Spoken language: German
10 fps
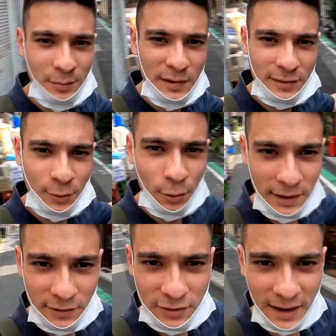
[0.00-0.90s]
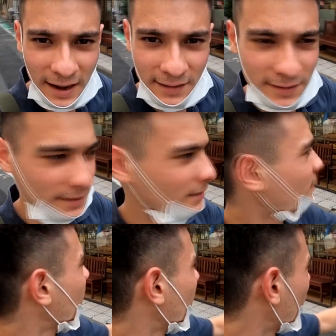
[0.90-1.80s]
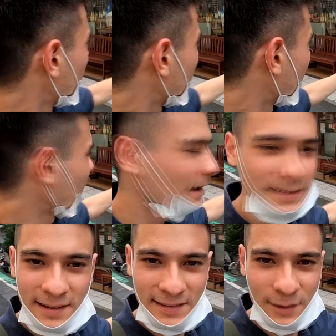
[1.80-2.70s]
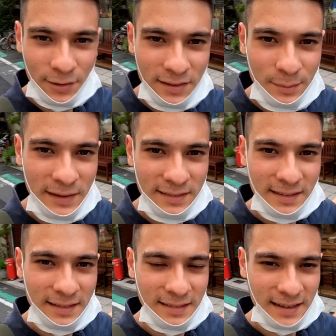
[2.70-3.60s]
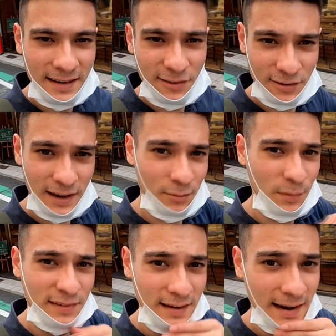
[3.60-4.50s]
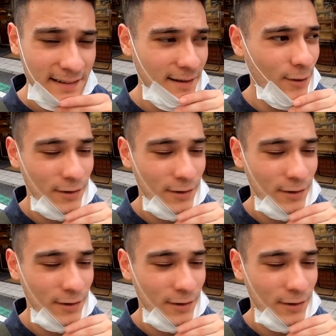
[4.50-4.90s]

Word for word: ziemlich ruhigen Straße. Und dieser Laden, der sieht auch ziemlich traditionell, ein bisschen alt